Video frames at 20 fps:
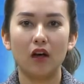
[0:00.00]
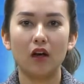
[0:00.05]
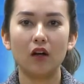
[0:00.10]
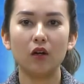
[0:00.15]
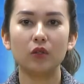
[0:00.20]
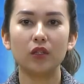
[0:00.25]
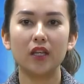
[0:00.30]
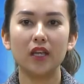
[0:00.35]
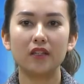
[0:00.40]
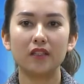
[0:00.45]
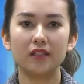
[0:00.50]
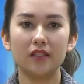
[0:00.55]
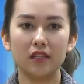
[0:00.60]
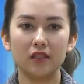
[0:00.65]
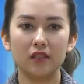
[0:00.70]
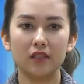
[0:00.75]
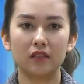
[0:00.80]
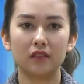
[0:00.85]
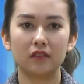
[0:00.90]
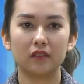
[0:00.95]
ưu tiên xây
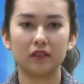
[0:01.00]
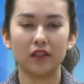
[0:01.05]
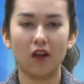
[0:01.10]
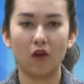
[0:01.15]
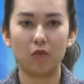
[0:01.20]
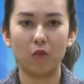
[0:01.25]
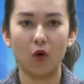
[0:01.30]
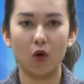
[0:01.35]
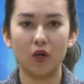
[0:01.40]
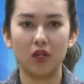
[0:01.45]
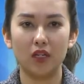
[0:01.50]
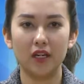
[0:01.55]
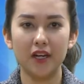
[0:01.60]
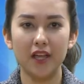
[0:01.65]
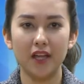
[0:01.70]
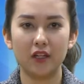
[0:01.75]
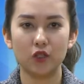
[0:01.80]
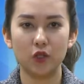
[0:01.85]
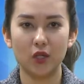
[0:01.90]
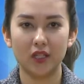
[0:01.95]
dựng đồng bộ lưới
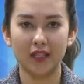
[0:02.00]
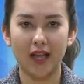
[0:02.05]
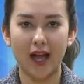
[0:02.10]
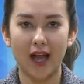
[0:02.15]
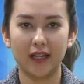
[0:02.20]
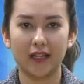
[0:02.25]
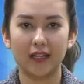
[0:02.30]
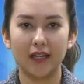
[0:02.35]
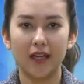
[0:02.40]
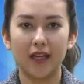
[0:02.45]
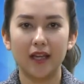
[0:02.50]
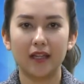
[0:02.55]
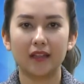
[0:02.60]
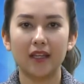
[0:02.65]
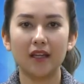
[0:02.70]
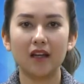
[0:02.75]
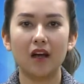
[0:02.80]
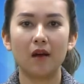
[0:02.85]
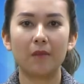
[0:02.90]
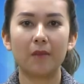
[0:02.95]
điện truyền tải,
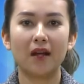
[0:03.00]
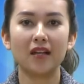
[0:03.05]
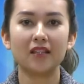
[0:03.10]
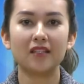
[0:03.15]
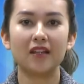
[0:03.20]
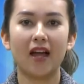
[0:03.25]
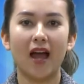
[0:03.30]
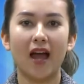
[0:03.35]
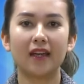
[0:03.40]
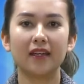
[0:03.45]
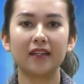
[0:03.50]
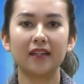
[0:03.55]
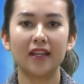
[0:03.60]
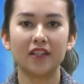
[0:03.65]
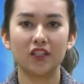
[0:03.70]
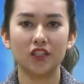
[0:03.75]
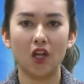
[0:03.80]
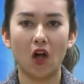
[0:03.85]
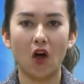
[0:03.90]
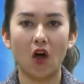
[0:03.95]
tích hợp các dự án
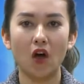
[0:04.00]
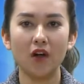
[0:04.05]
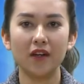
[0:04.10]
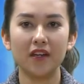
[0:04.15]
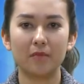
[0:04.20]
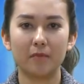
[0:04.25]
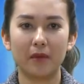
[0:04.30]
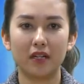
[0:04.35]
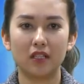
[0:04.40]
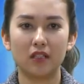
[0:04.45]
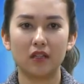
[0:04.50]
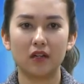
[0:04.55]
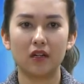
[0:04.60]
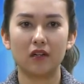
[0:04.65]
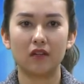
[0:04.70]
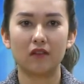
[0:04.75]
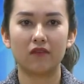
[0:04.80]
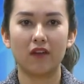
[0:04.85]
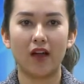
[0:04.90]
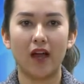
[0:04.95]
điện gió, điện mặt
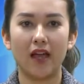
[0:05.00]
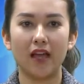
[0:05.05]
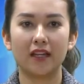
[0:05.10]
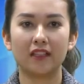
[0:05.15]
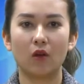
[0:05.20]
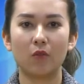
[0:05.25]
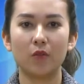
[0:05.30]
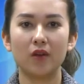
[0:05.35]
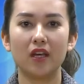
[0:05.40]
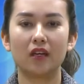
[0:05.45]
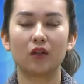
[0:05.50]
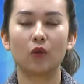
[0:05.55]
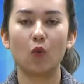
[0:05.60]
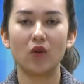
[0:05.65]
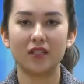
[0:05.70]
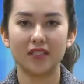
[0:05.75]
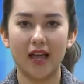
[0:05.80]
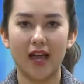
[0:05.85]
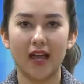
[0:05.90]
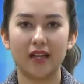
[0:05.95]
trời và hệ thống điện
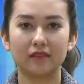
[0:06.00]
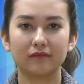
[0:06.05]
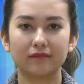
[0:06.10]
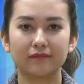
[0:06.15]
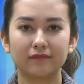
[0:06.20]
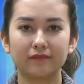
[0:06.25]
quốc gia.